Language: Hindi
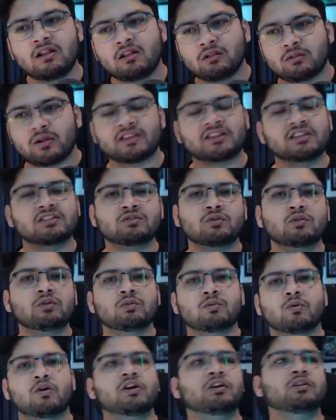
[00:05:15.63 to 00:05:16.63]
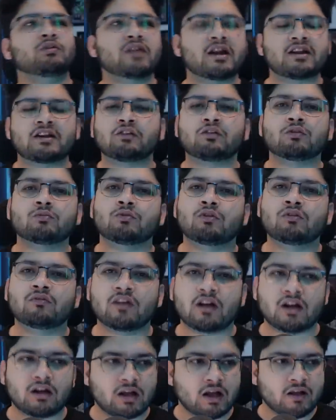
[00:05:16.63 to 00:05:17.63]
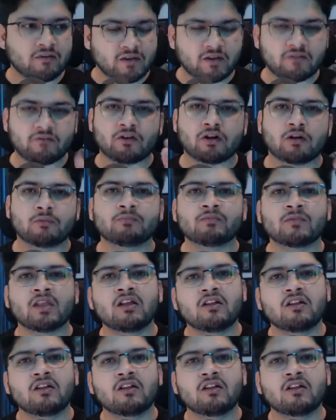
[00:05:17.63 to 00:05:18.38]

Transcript: तो आई जस्ट डोंट वांट यूनाइटेड टू मूव अवे फ्रॉम